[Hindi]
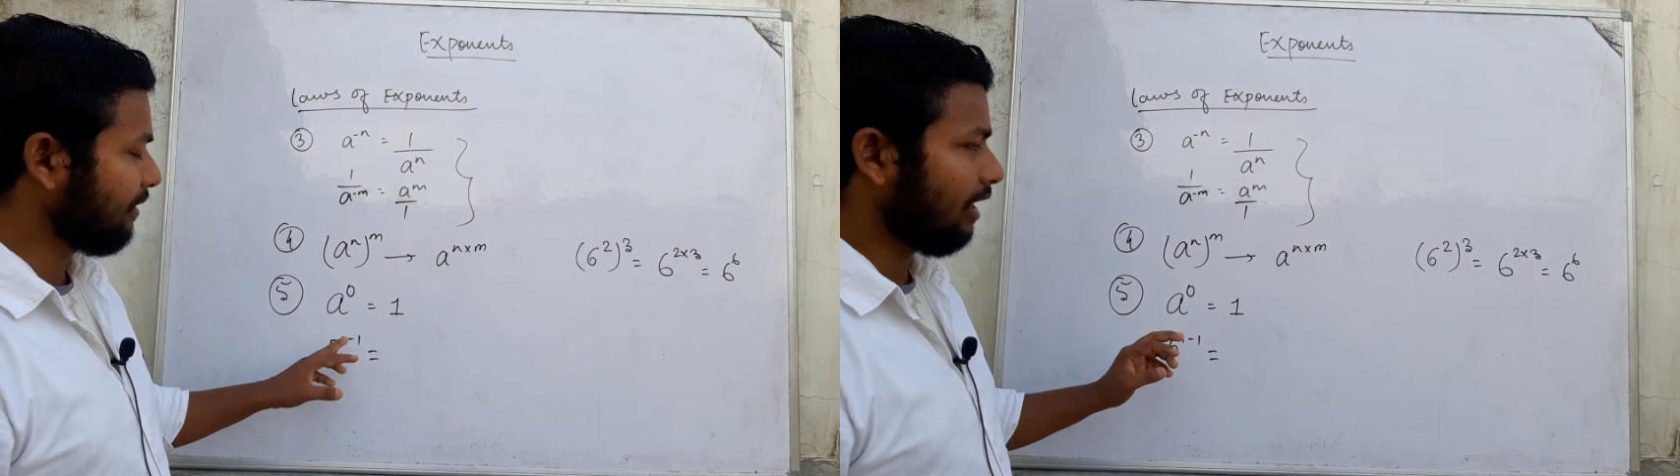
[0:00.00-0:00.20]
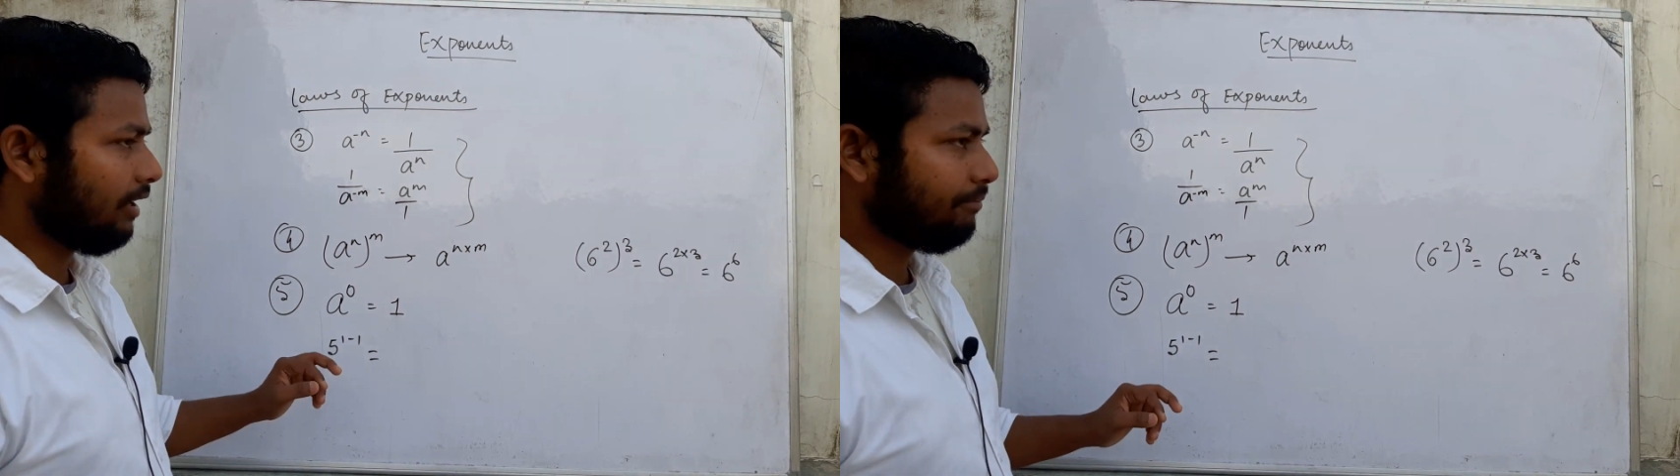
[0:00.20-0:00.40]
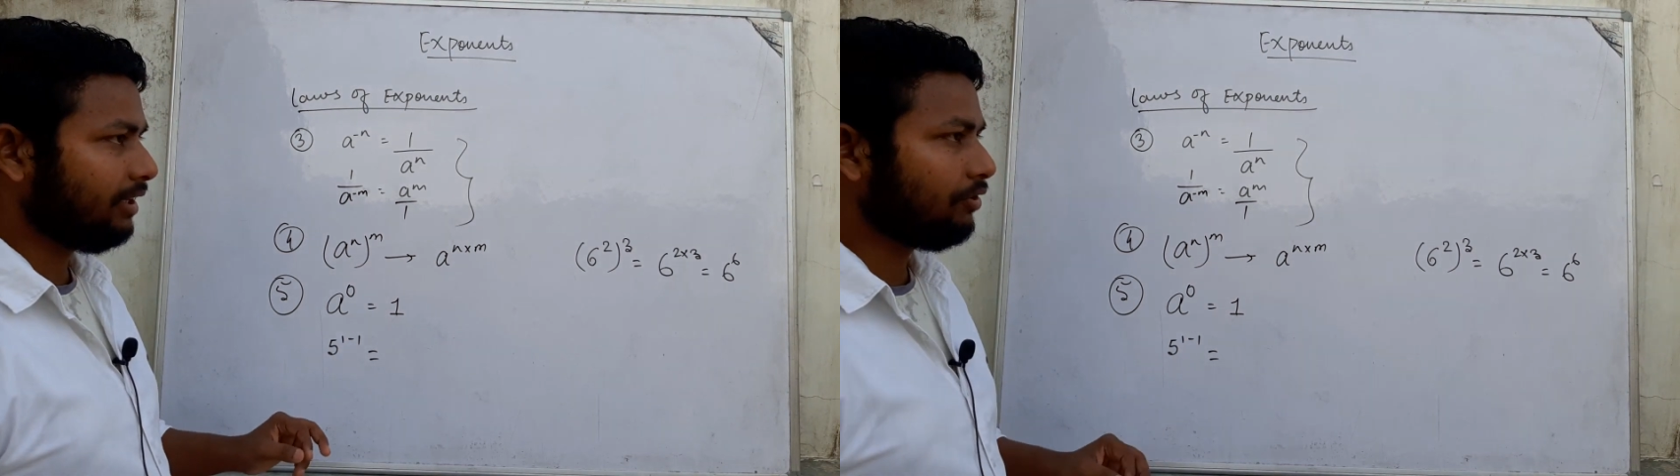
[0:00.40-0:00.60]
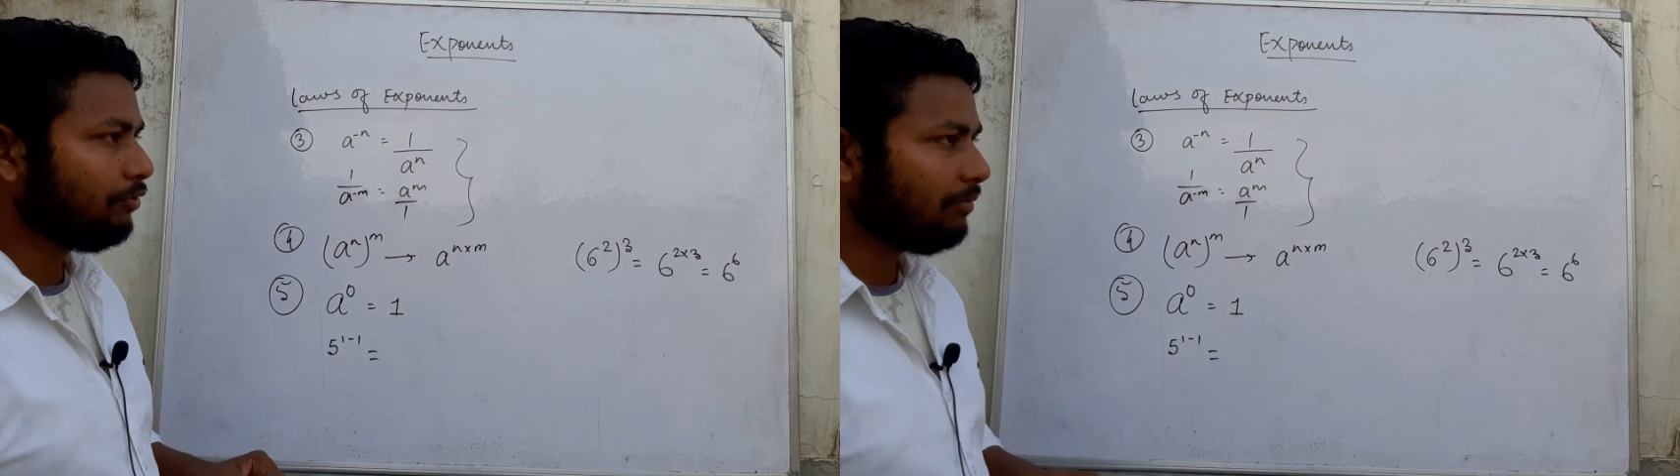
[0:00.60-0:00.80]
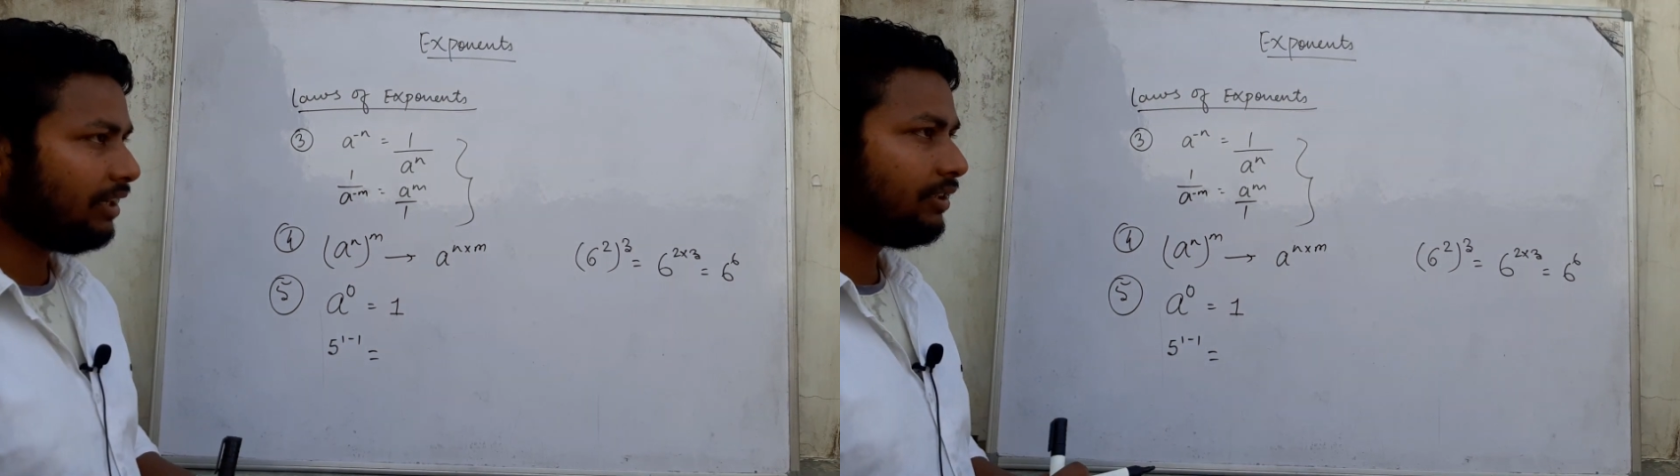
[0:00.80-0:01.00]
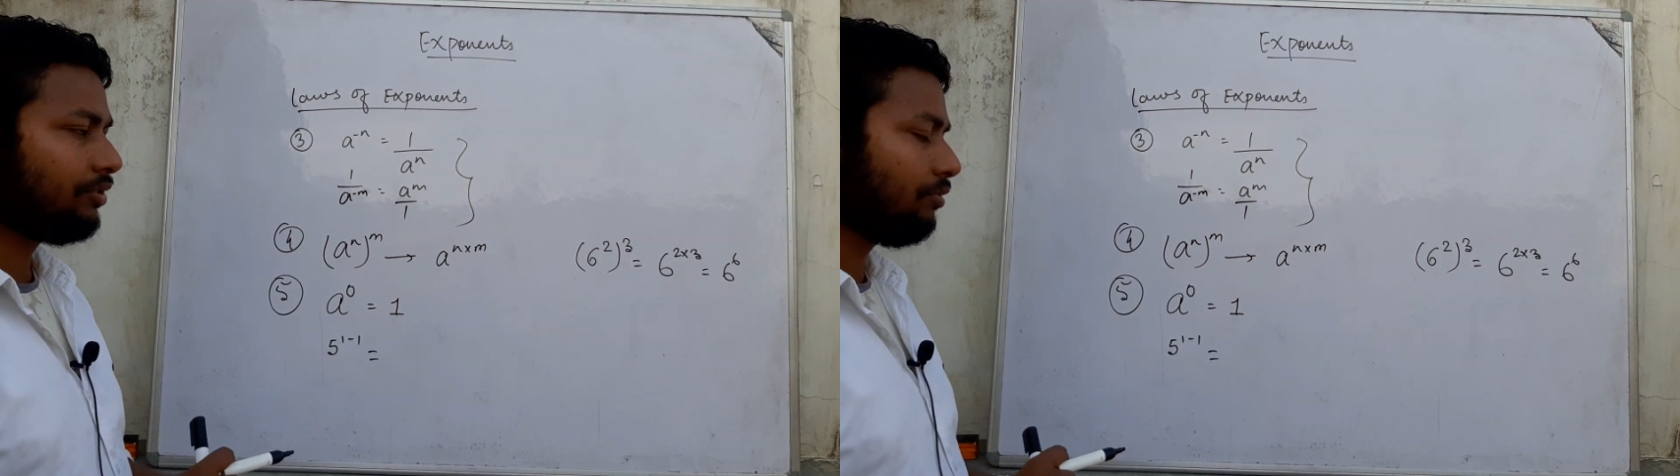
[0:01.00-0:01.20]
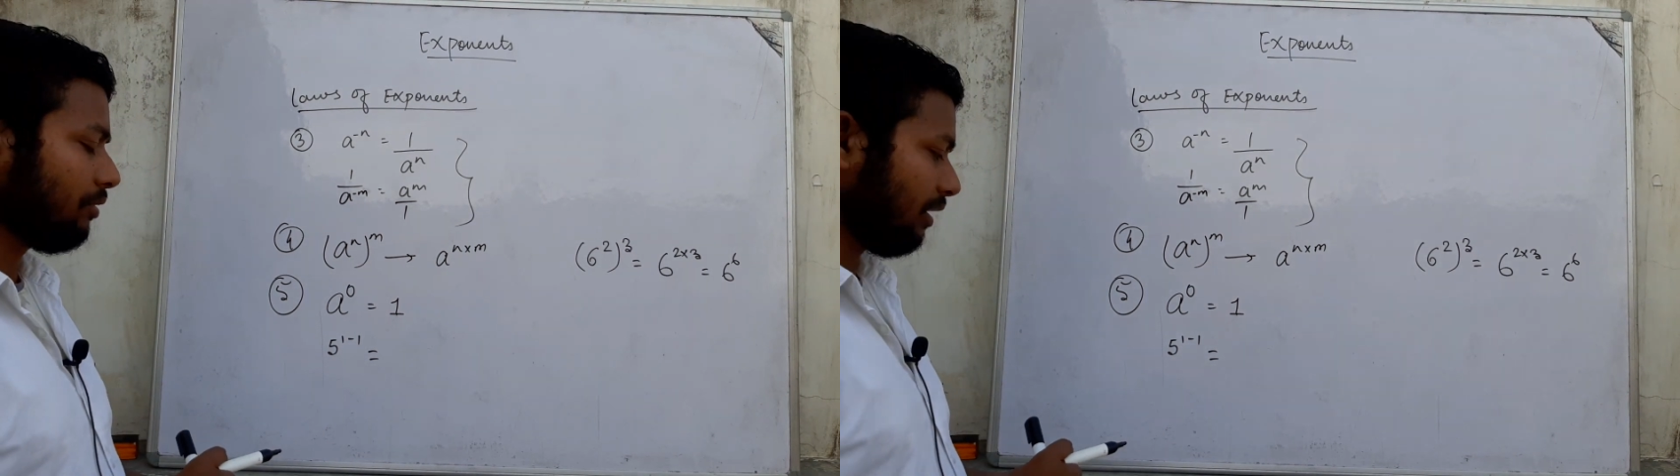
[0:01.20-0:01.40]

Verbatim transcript: यहाँ पे टू माइनस टू